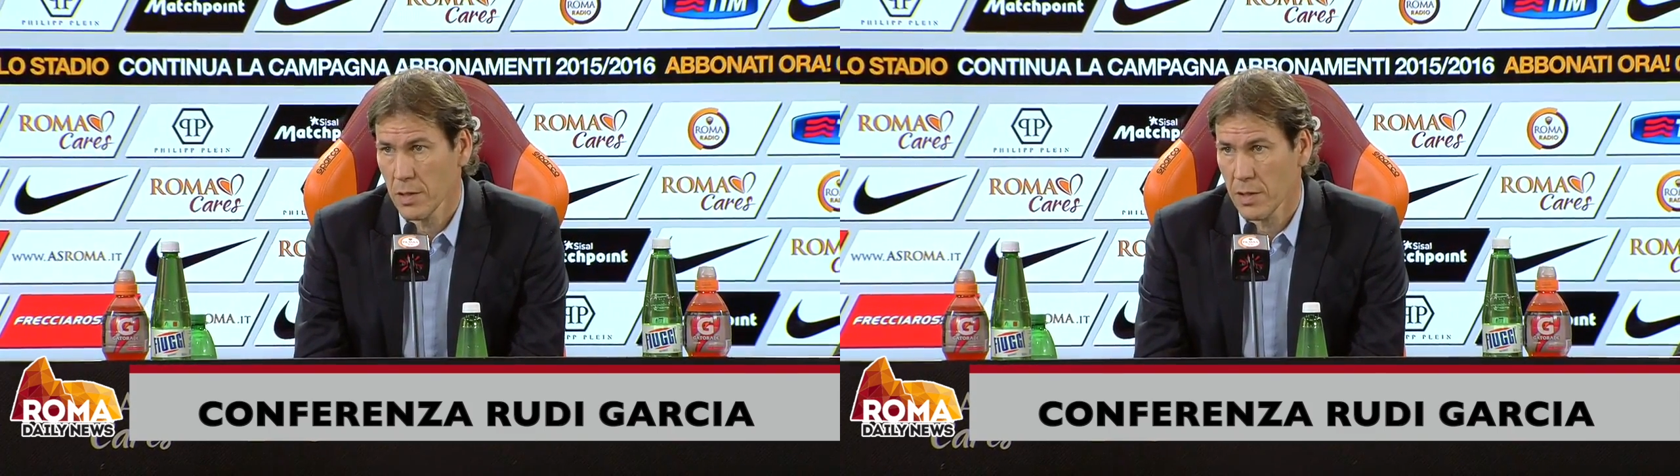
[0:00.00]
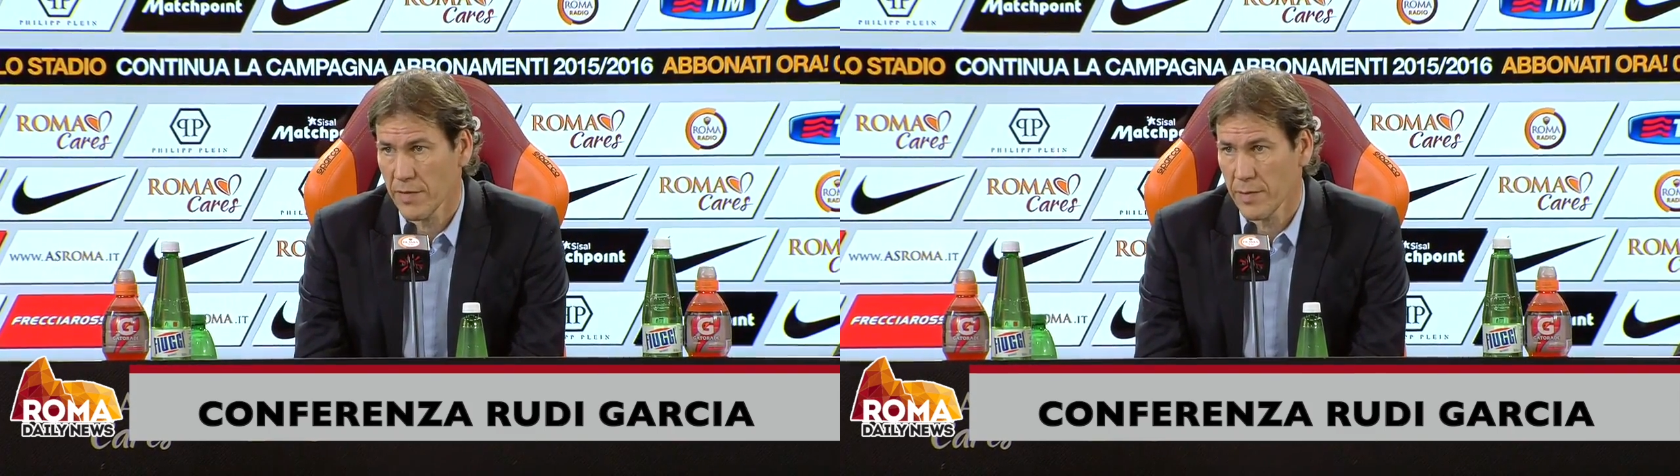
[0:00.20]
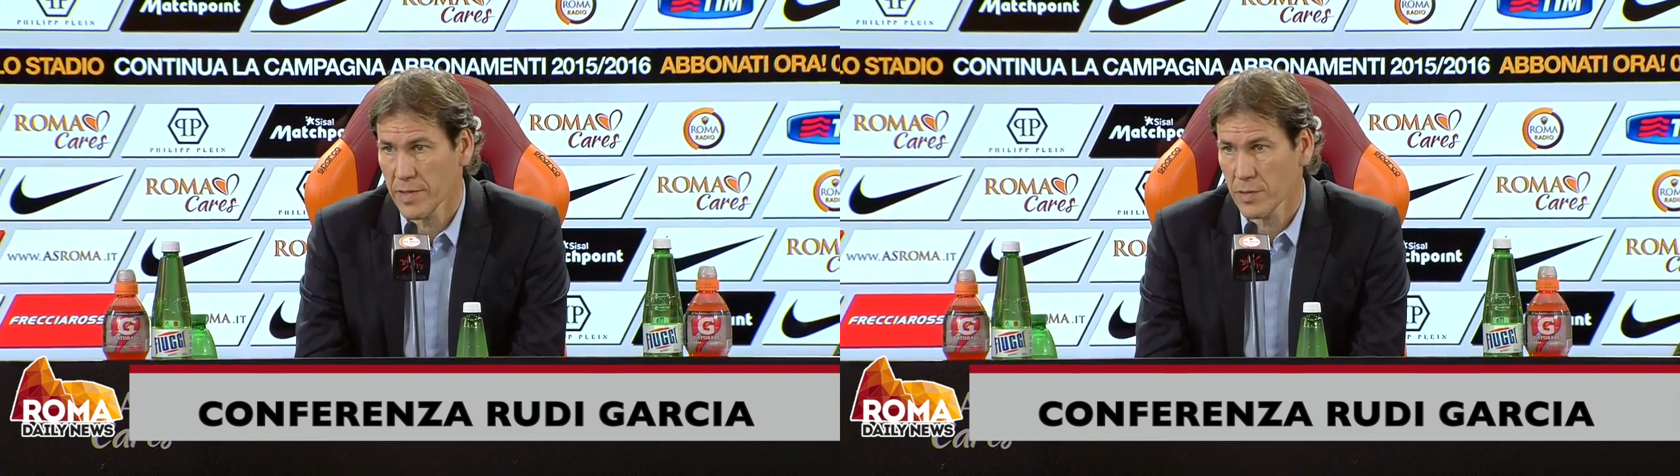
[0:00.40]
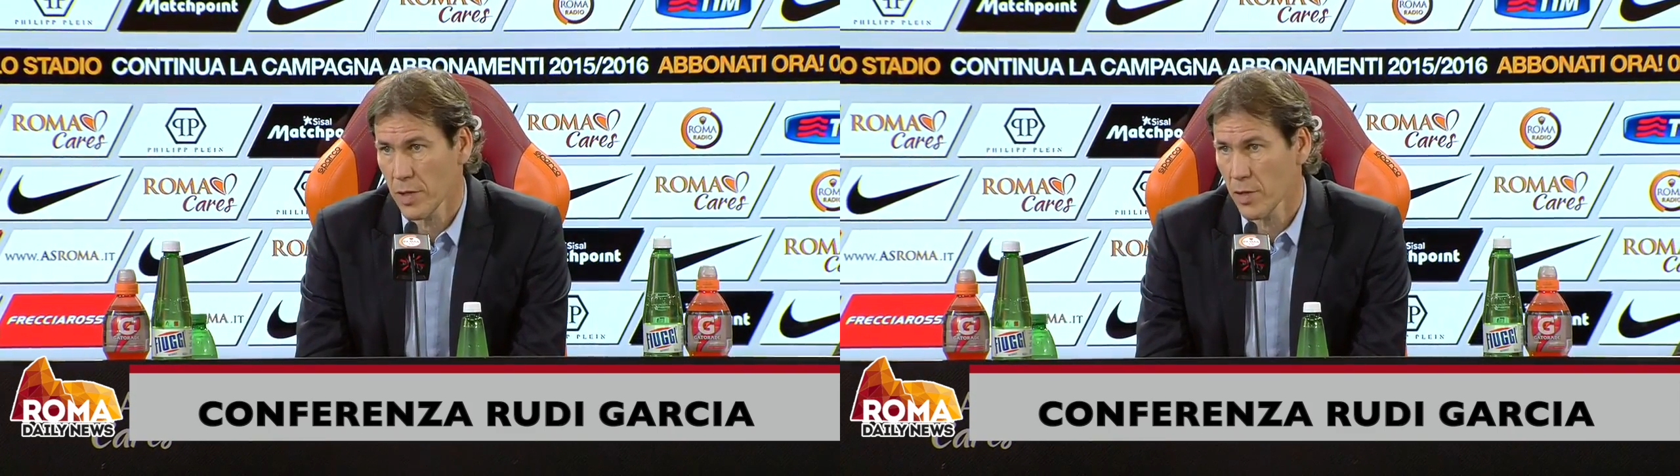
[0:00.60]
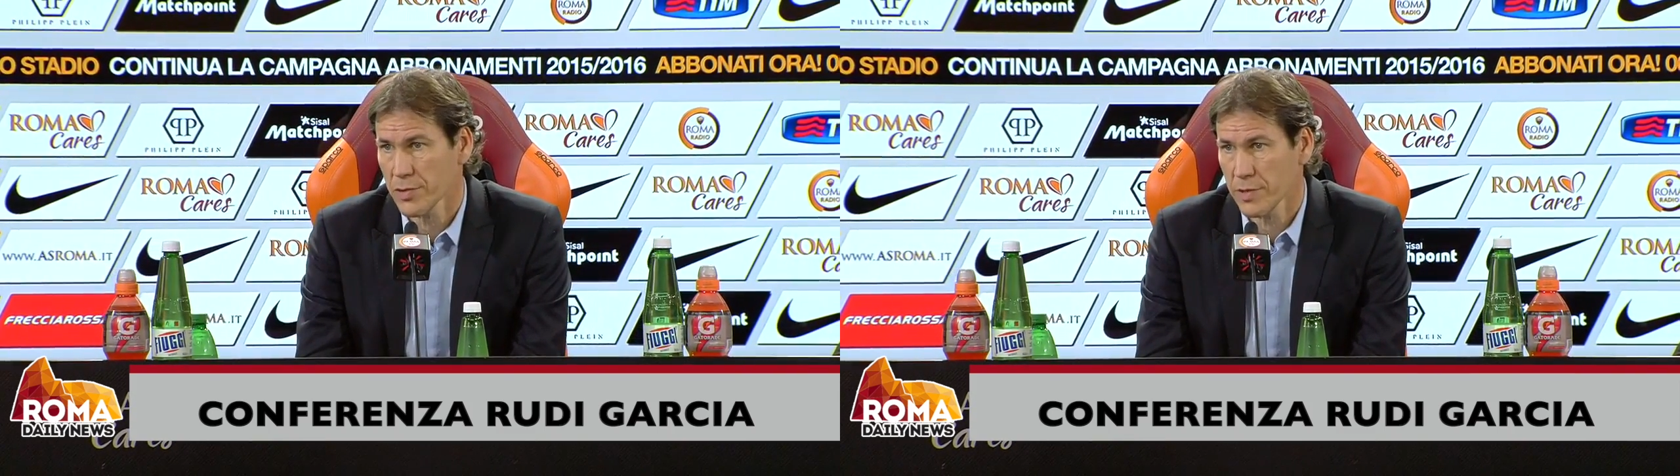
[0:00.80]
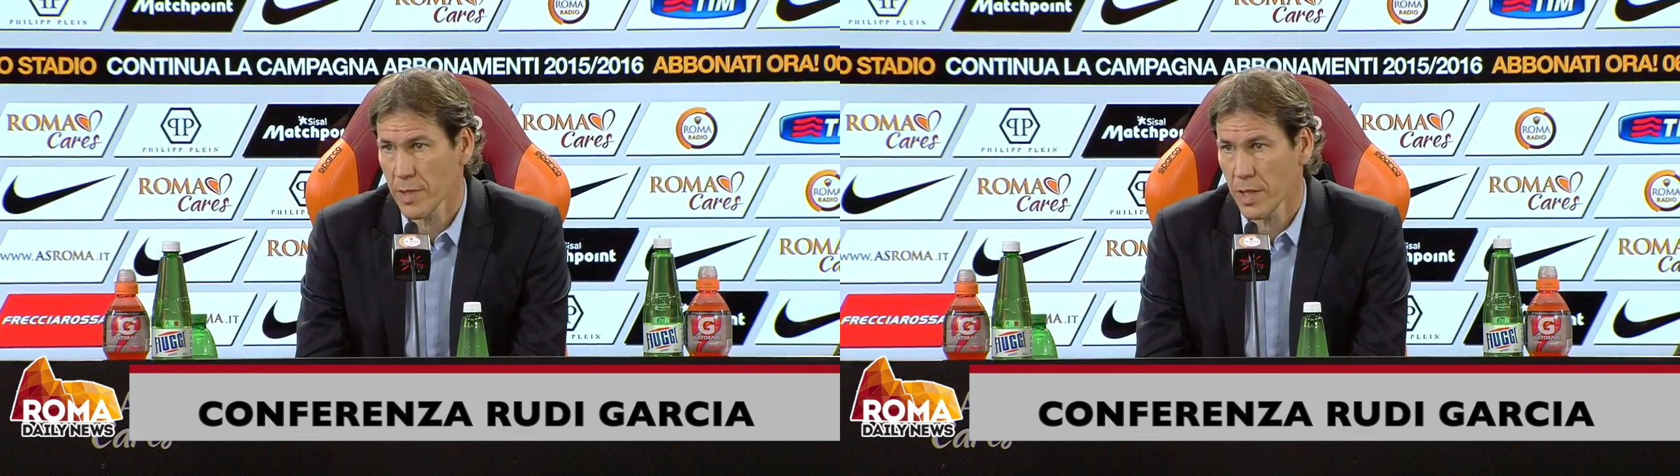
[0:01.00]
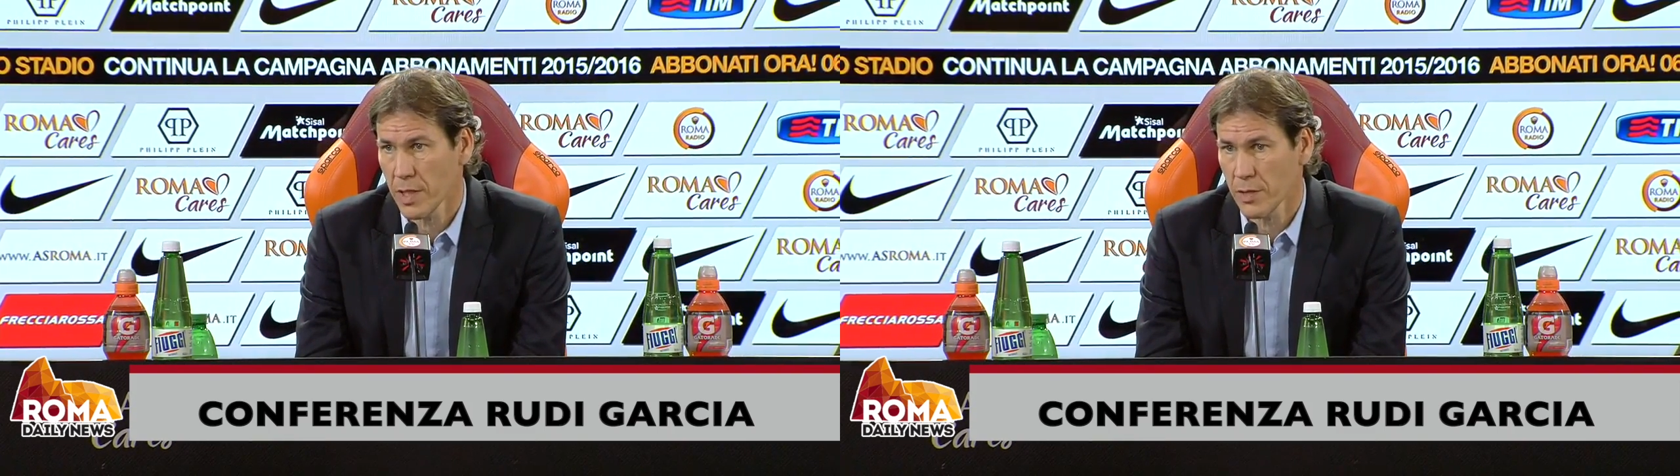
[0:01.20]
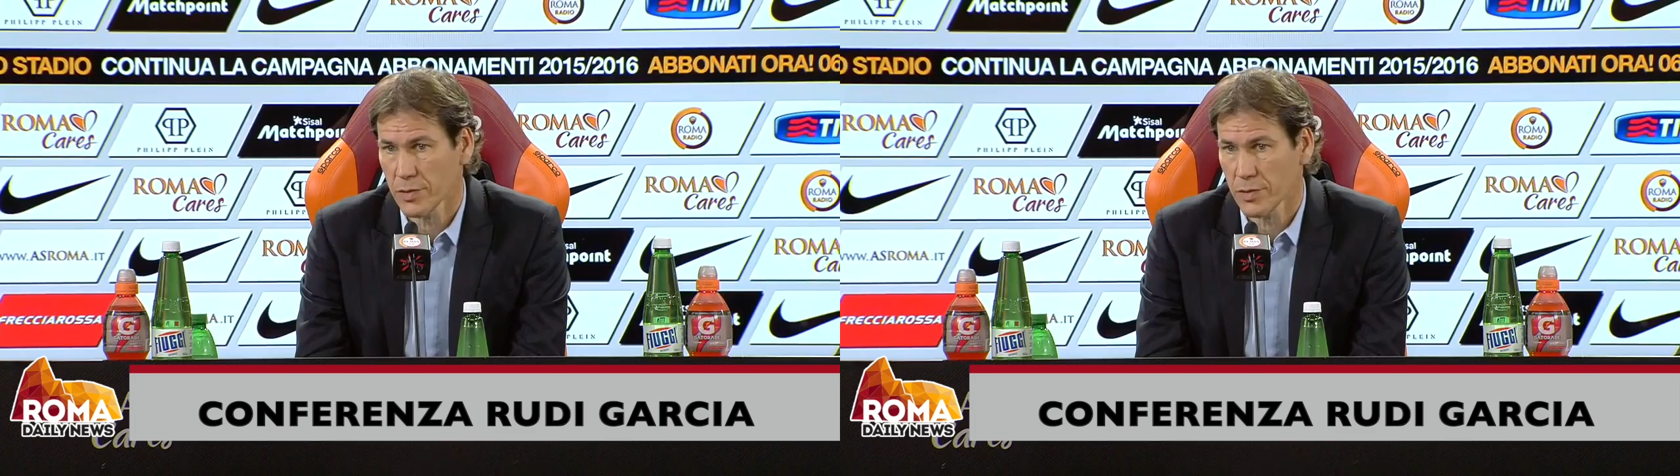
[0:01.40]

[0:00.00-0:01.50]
è veramente un'ottima